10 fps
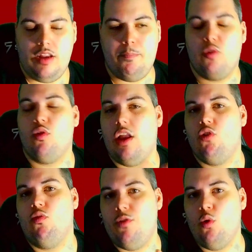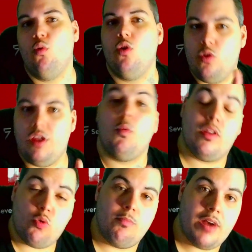il, personaggio videoludico di
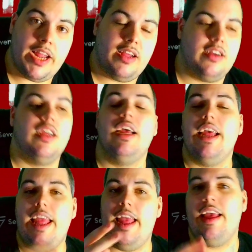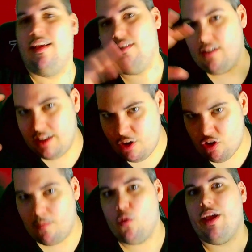Quantum Break e
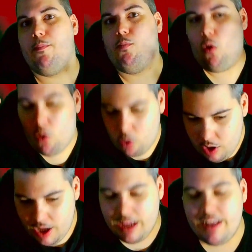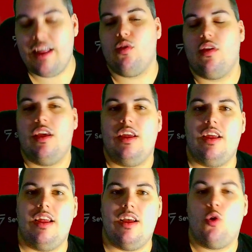diciamo che può rias-
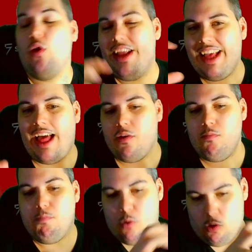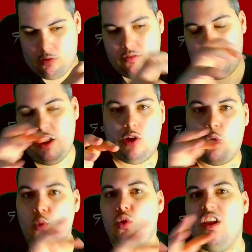eh, collegare un po' il
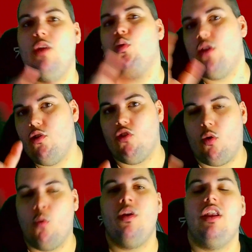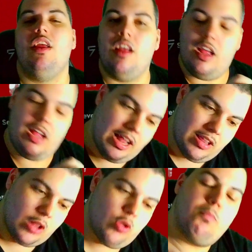continuo del gioco, quindi
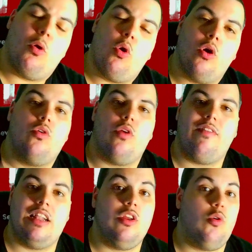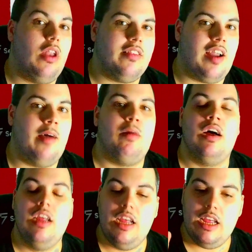andando un po' ancora avanti con la trama.